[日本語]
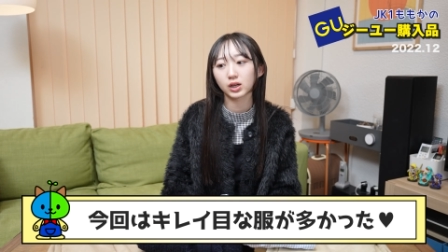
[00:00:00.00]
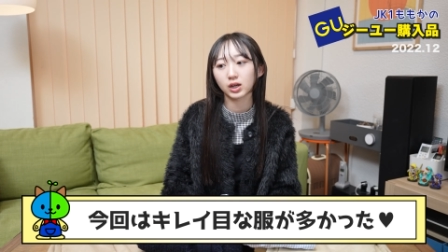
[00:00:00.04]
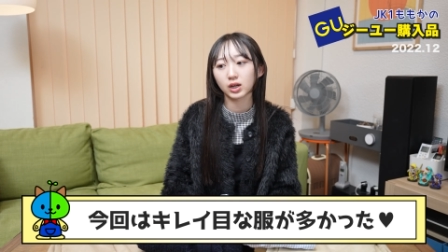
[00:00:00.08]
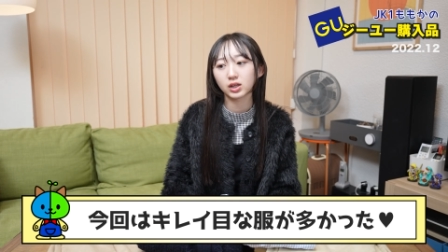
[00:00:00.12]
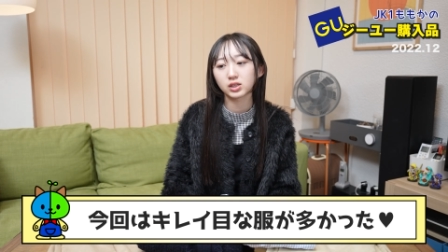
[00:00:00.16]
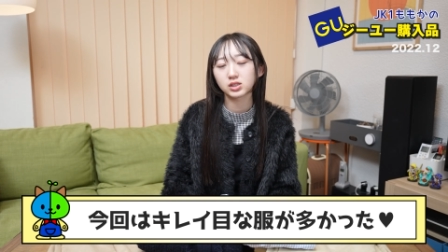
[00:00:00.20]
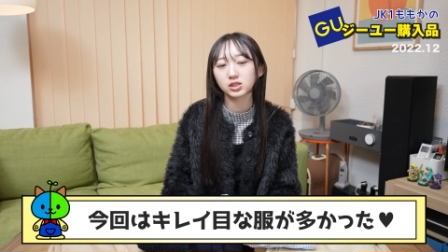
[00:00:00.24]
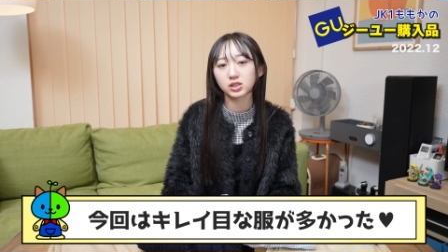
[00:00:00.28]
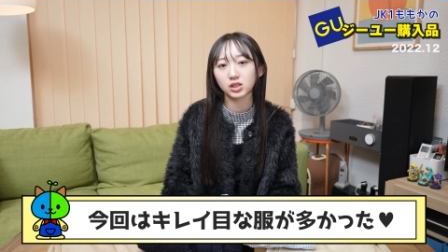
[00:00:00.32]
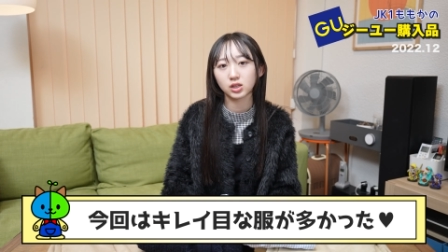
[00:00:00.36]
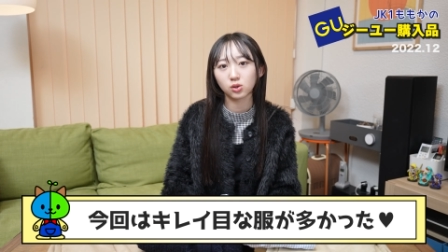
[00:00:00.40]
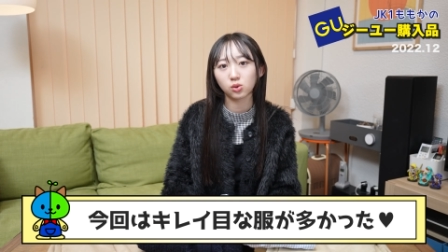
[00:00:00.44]

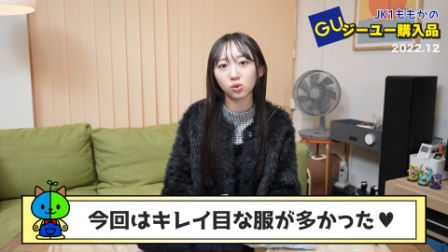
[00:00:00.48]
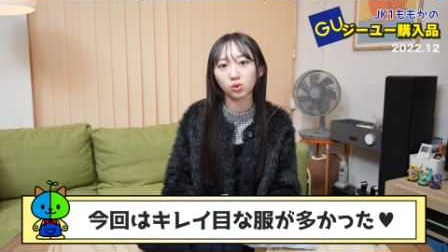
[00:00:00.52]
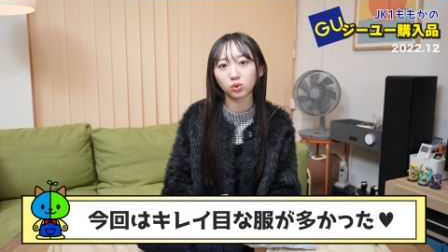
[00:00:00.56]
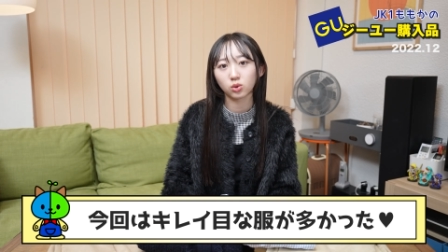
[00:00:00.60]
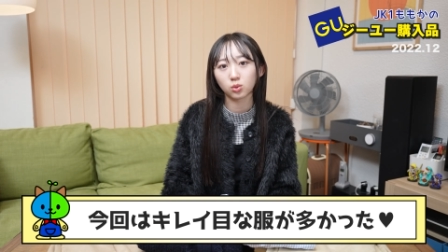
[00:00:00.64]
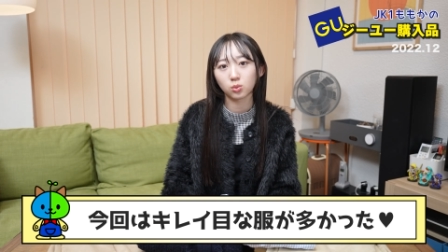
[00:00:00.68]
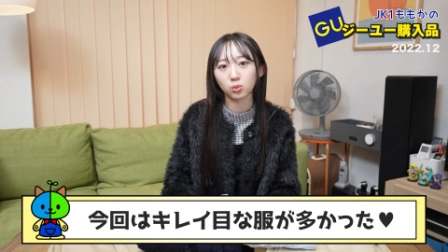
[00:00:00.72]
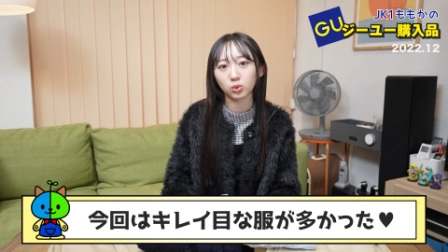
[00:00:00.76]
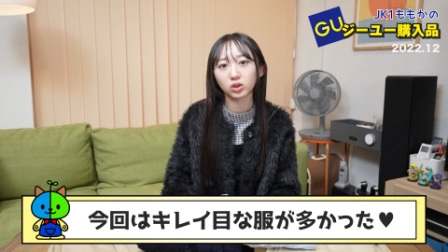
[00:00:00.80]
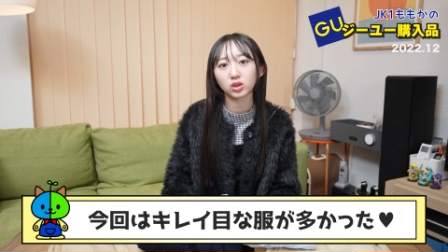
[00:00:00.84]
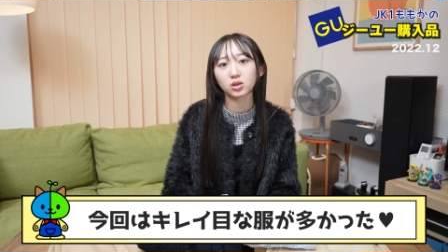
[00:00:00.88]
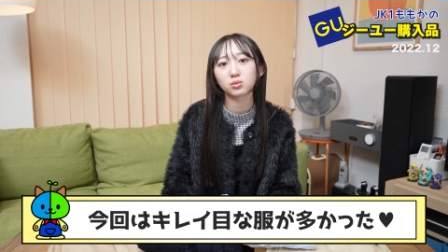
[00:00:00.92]
感じでいこう
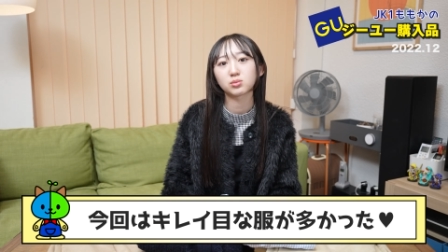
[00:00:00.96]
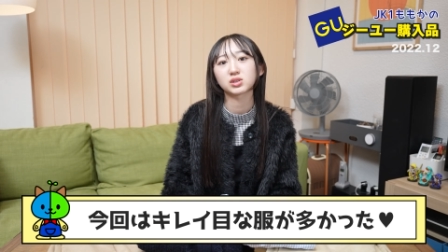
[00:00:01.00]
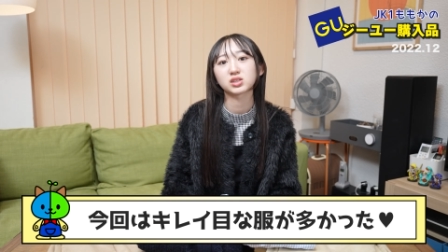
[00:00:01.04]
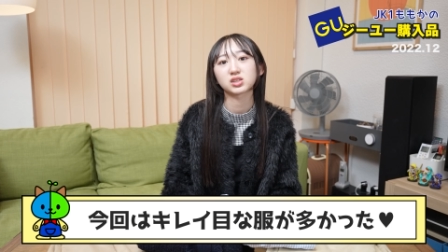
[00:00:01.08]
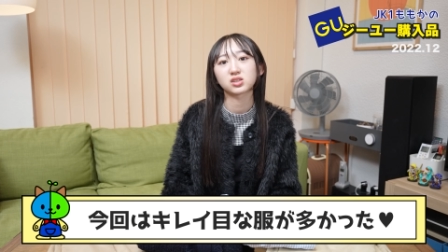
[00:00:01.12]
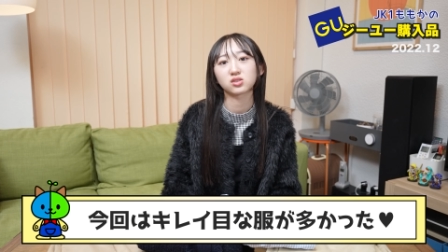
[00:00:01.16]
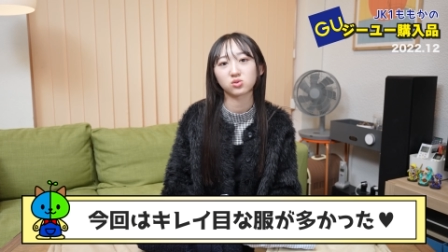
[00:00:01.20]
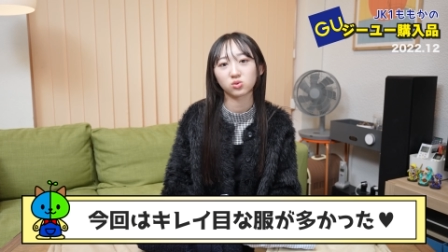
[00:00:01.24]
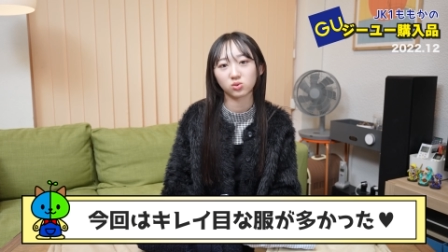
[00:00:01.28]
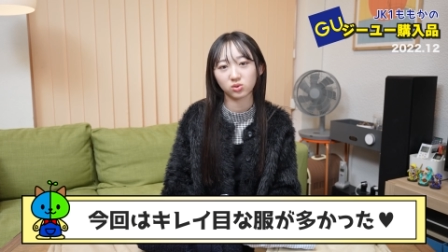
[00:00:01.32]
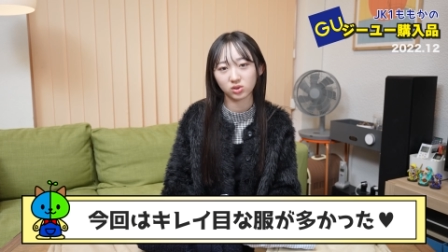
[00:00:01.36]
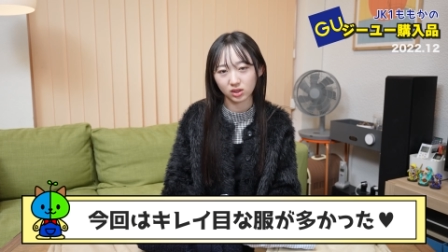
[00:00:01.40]
と思ってま
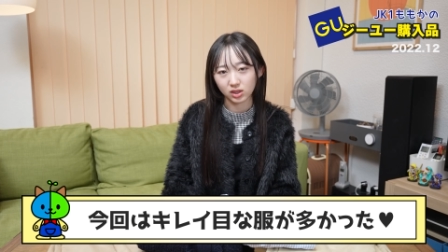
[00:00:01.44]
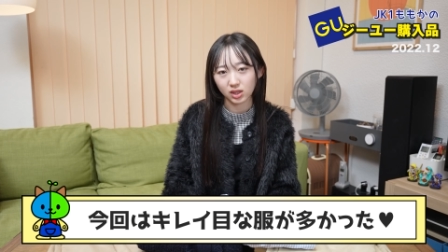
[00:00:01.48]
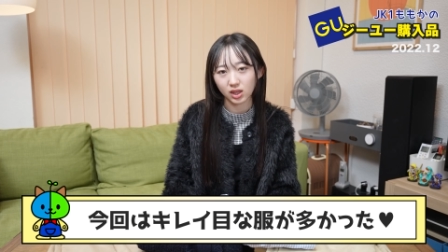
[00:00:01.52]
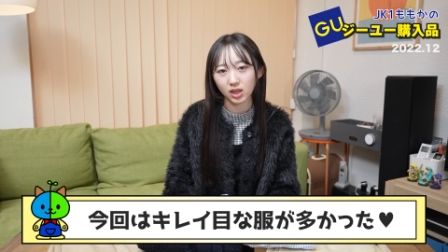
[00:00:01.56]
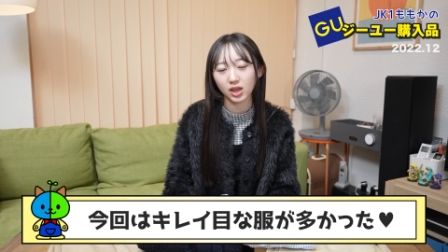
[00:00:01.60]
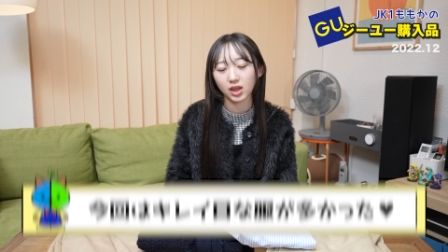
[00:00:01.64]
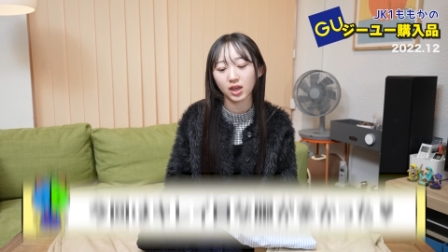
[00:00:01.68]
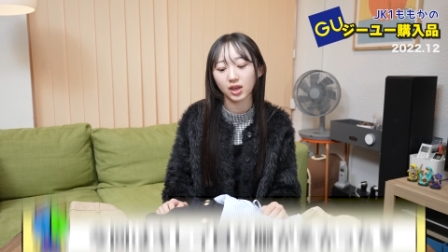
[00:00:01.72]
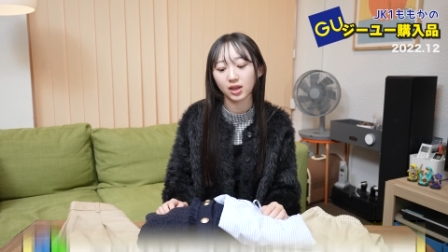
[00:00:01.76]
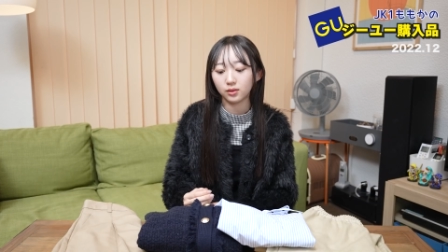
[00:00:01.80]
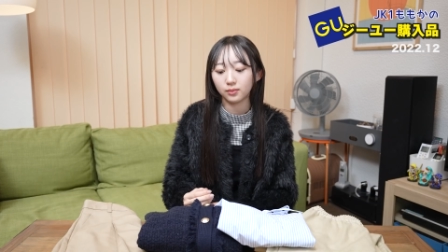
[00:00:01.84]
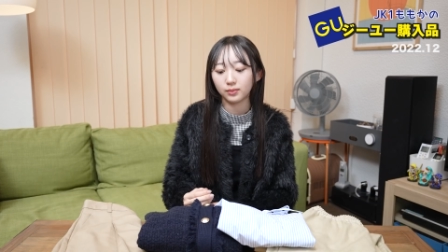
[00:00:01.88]
すの
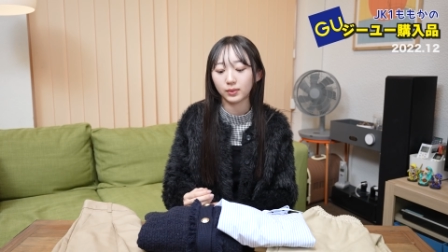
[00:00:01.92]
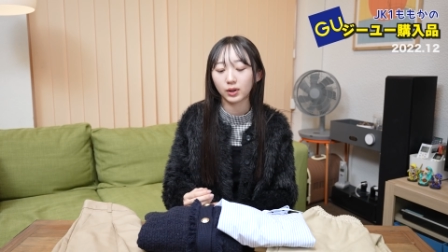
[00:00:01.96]
で、